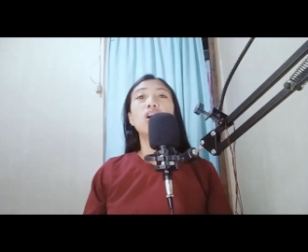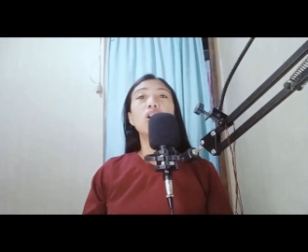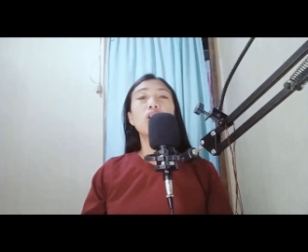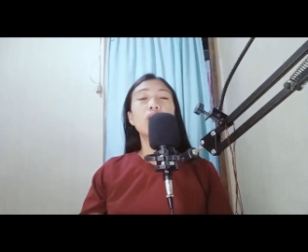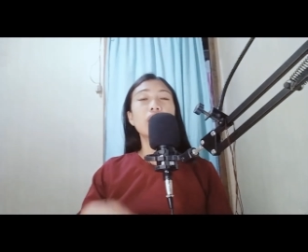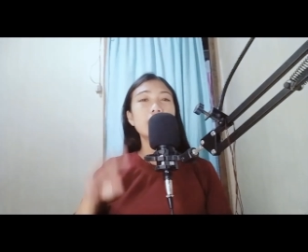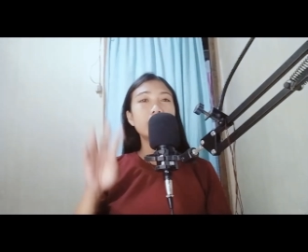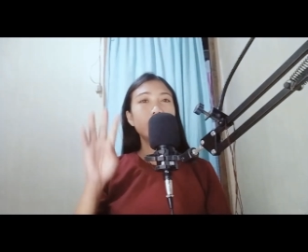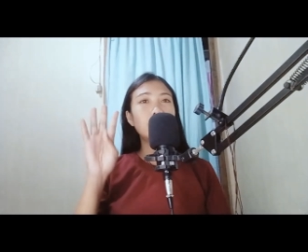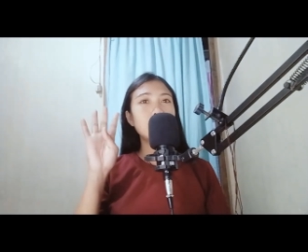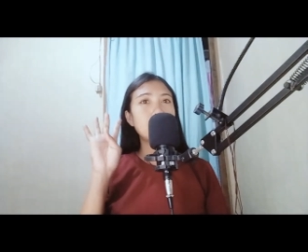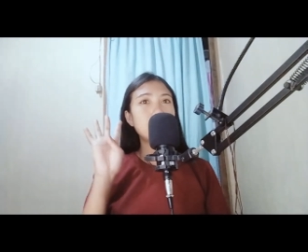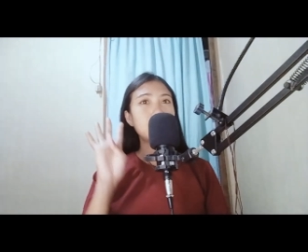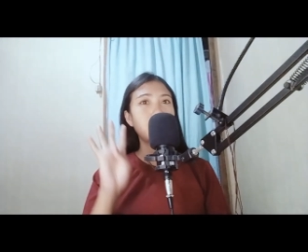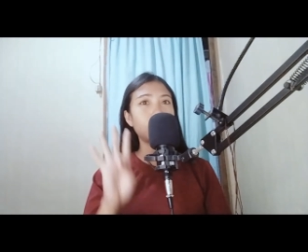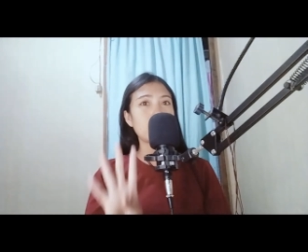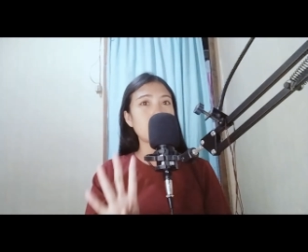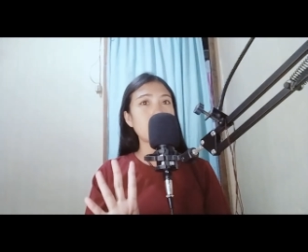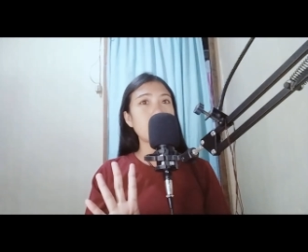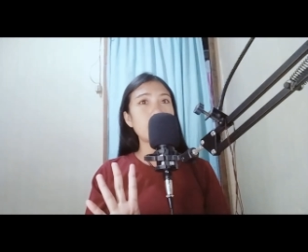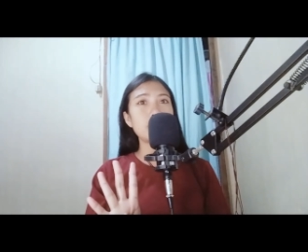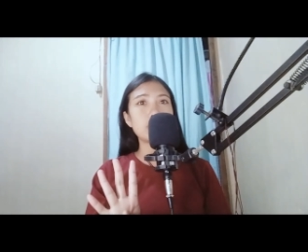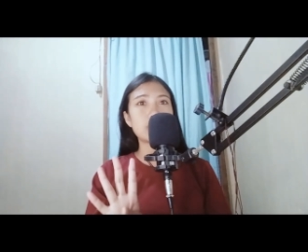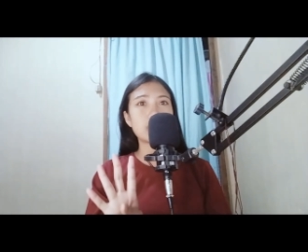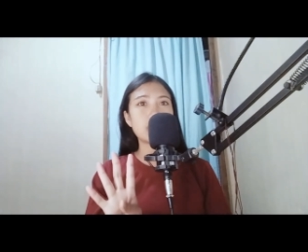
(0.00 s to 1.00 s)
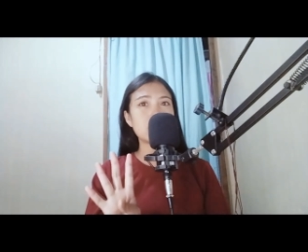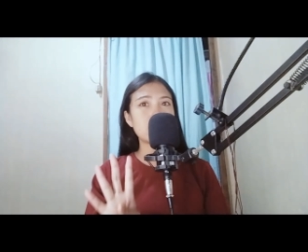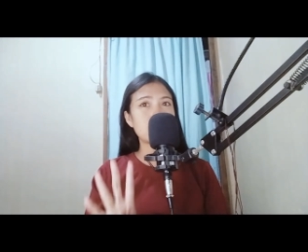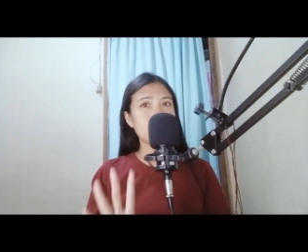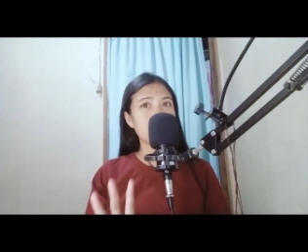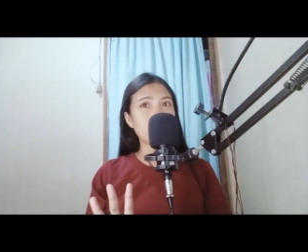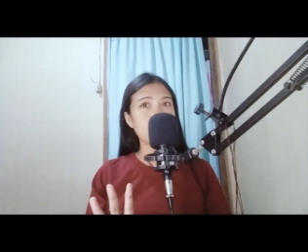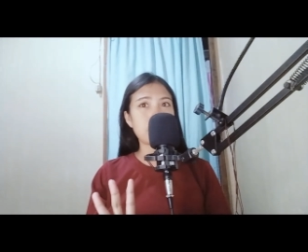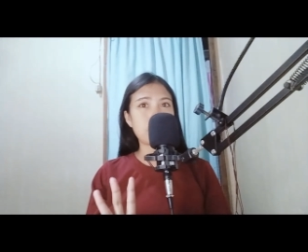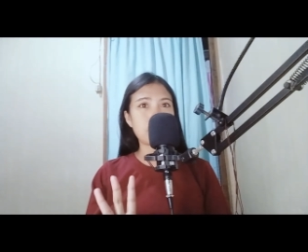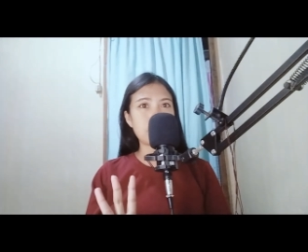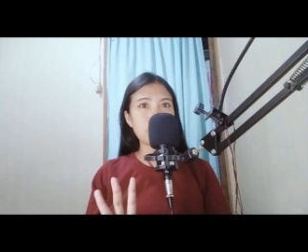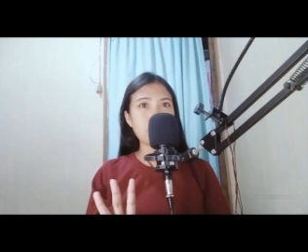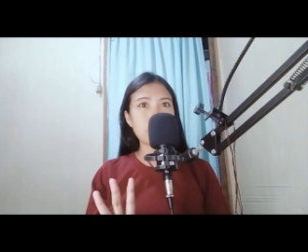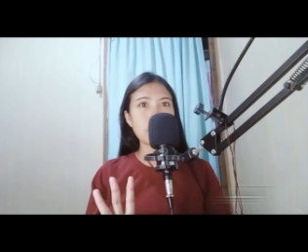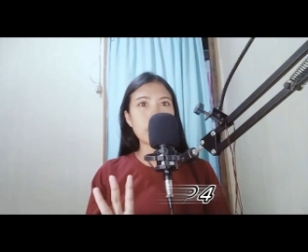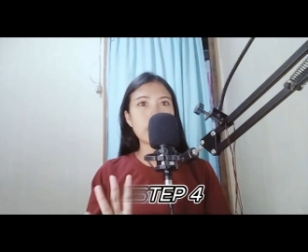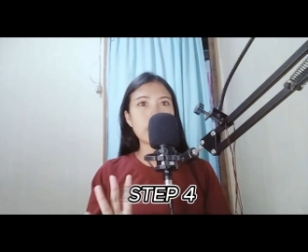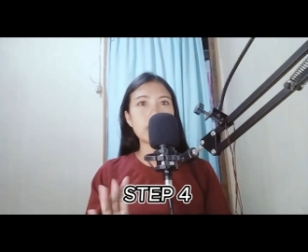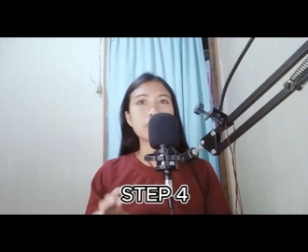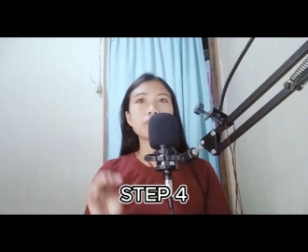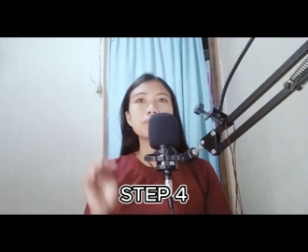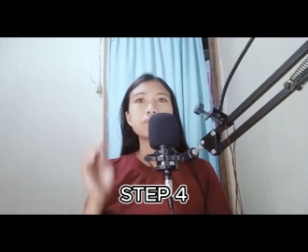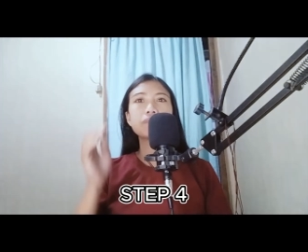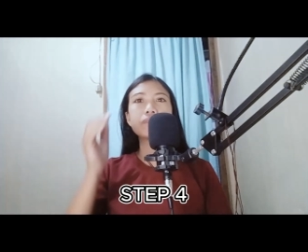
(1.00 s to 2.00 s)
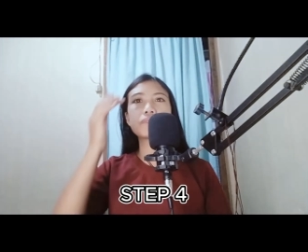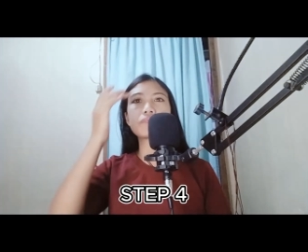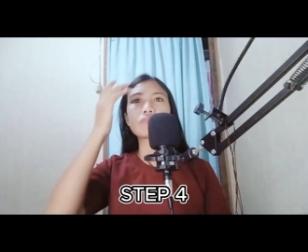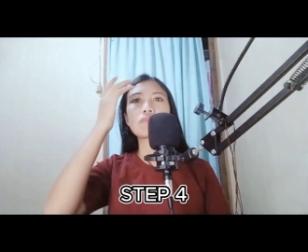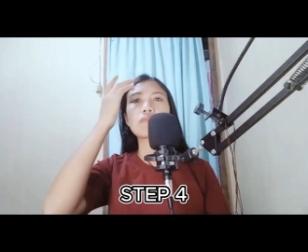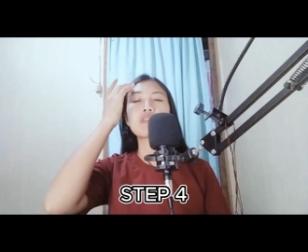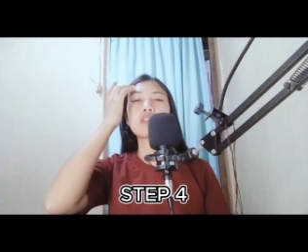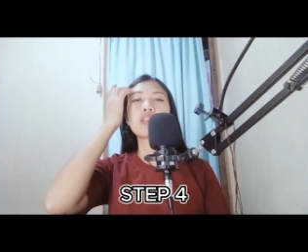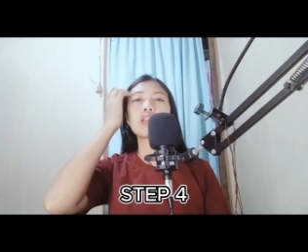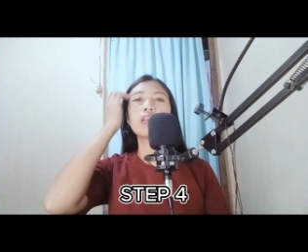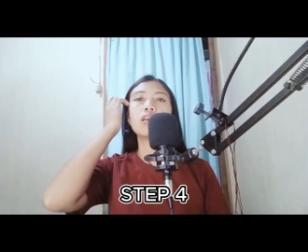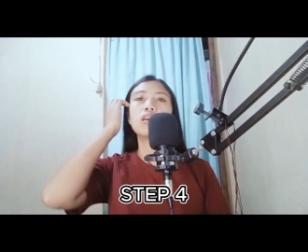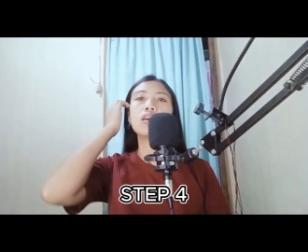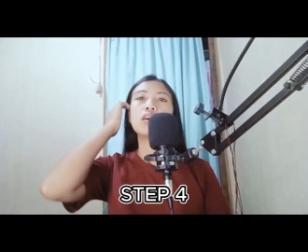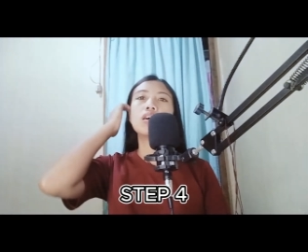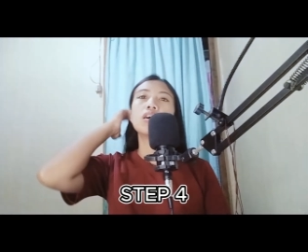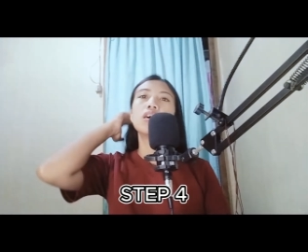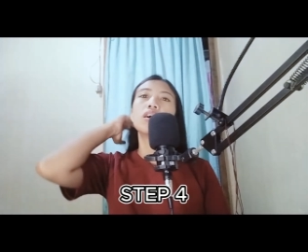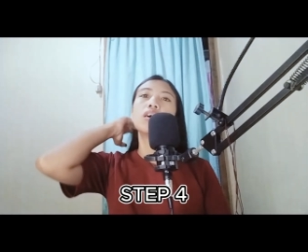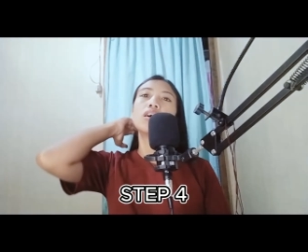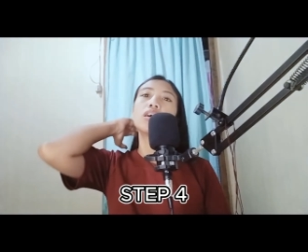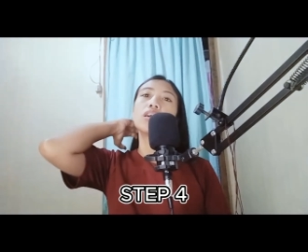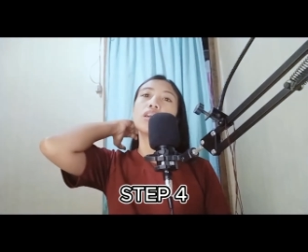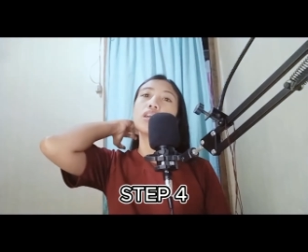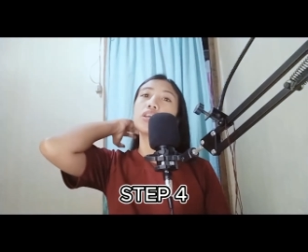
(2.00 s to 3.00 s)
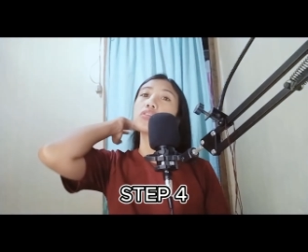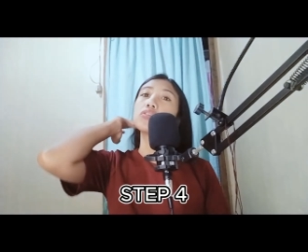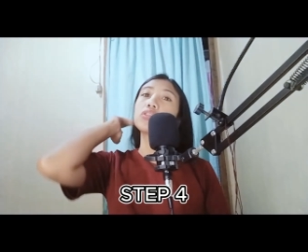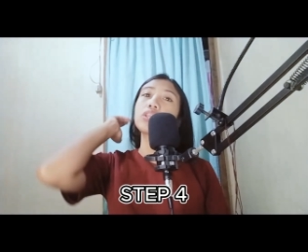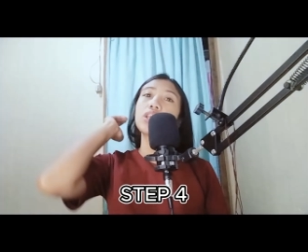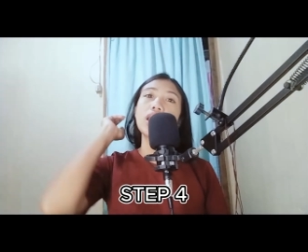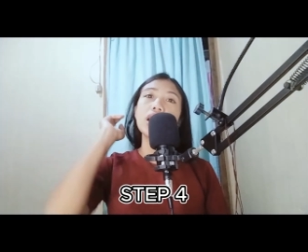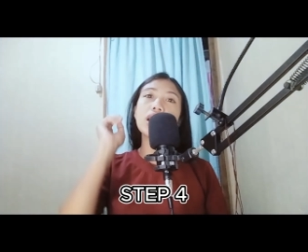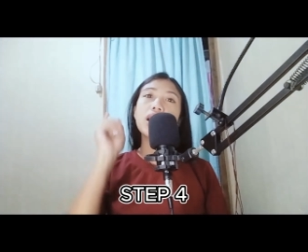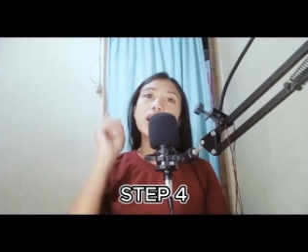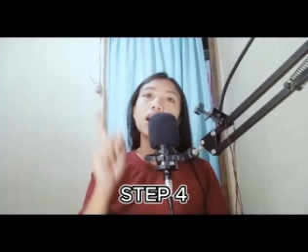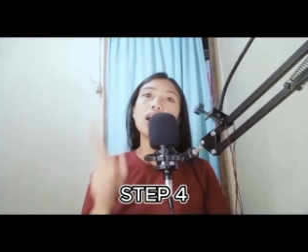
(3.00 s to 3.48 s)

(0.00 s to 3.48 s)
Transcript: Okay, dito na tayo sa step 4. Ito